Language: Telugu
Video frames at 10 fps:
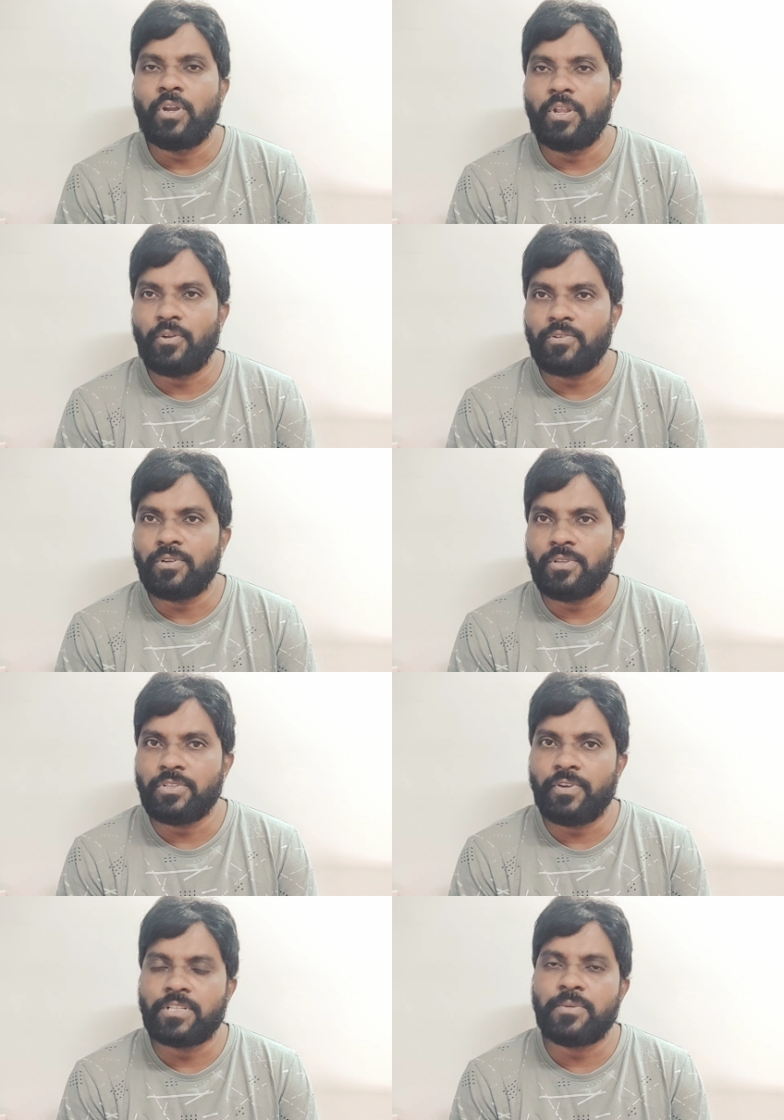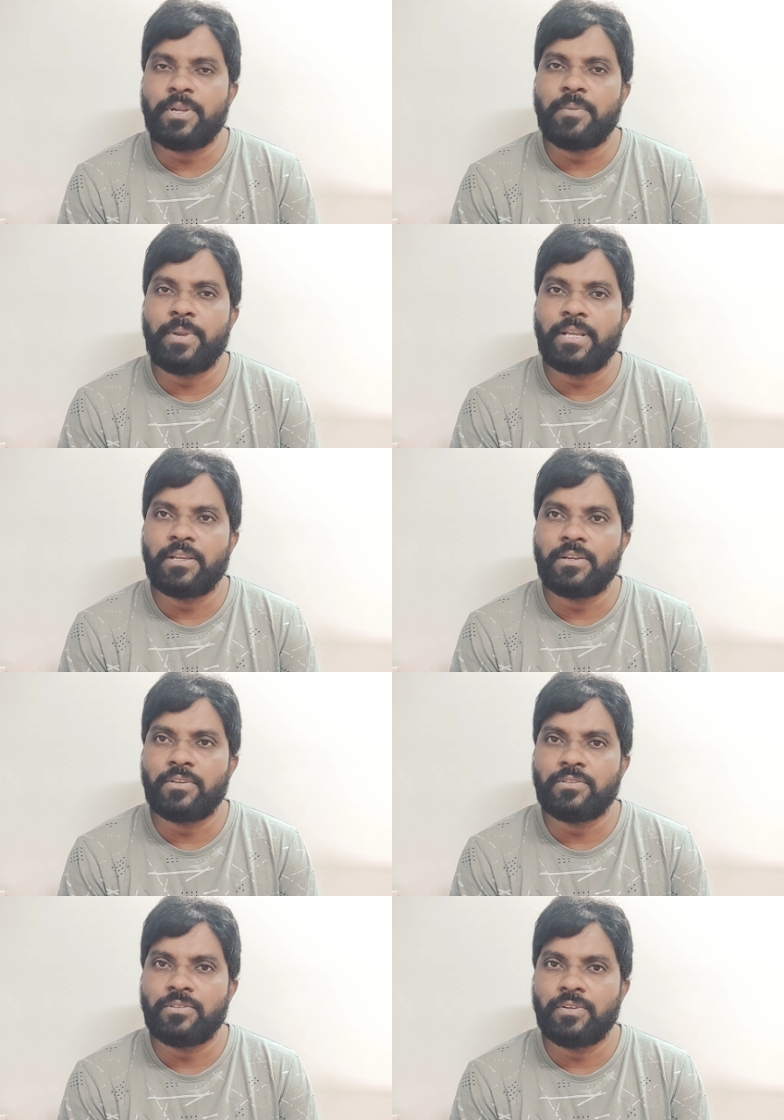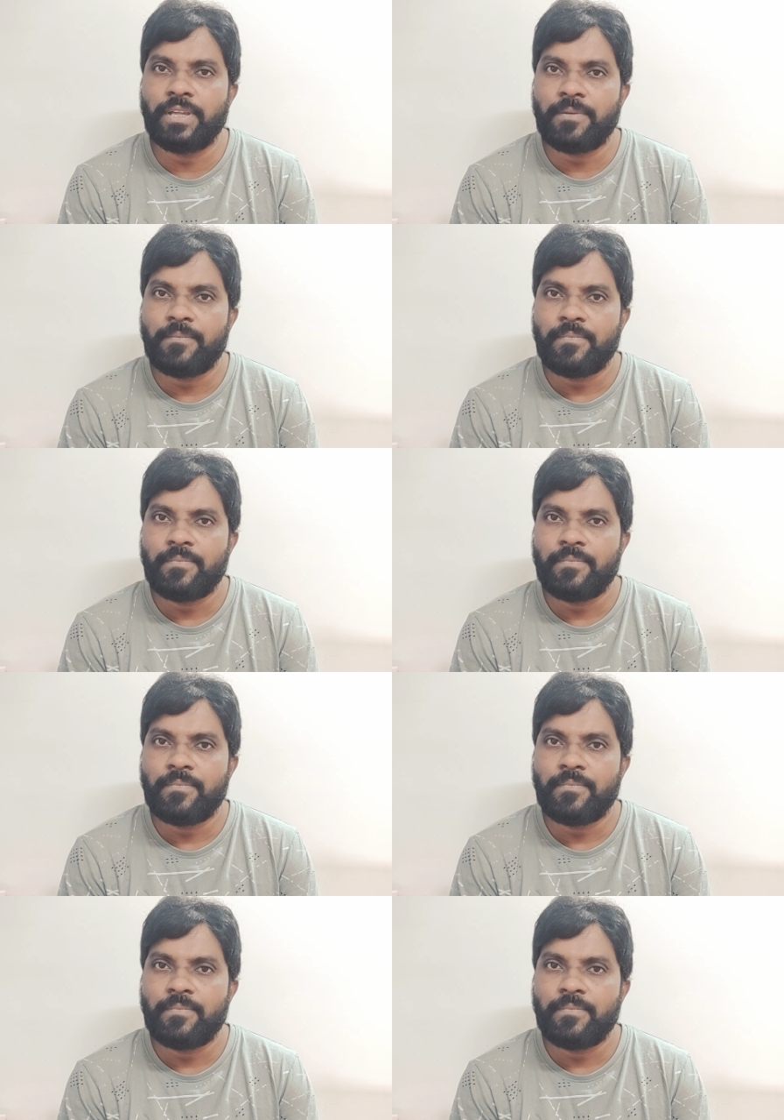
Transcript: కొన్ని రోజుల నుంచి వరుస పెట్టి బ్రేకింగ్లు వస్తూ ఉన్నాయి